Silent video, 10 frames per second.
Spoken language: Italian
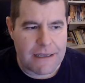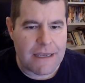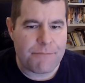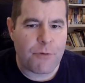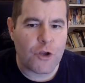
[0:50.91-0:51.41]

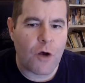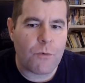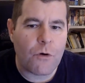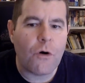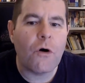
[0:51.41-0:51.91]
e poi
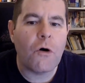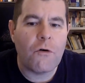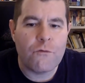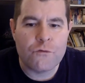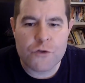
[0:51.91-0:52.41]
dopo
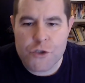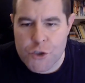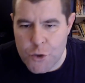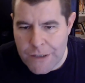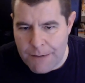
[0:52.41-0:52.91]

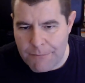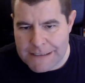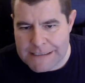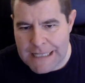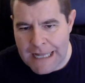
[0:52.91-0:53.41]
funziona
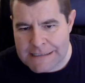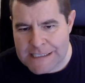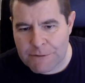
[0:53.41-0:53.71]
abbastanza.